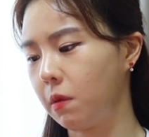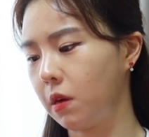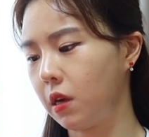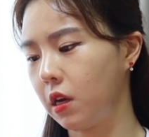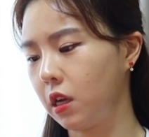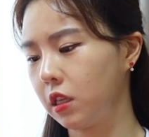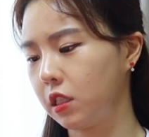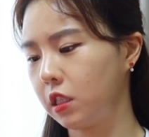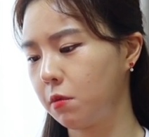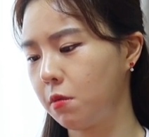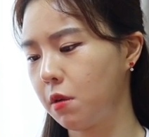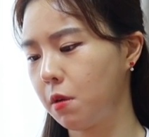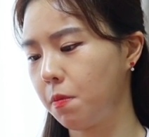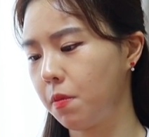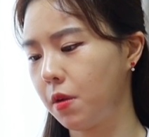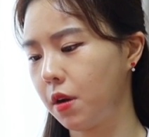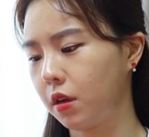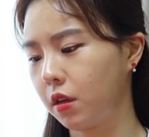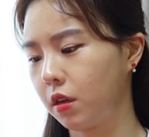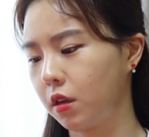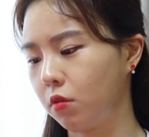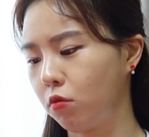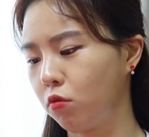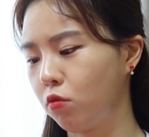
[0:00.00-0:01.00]
마지막
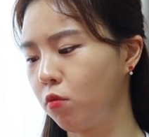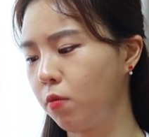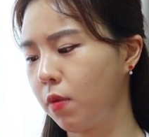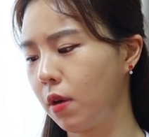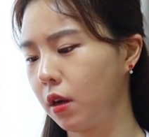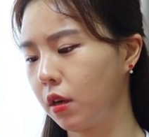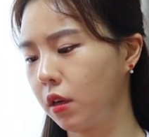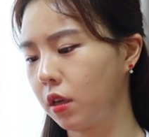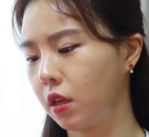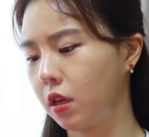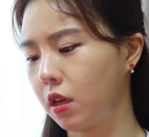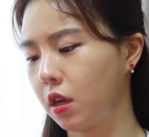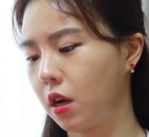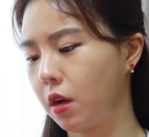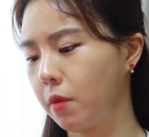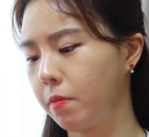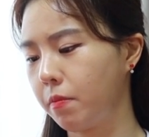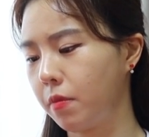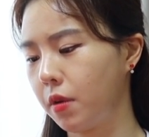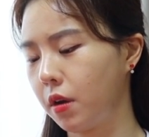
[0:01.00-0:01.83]
바퀴 오바키한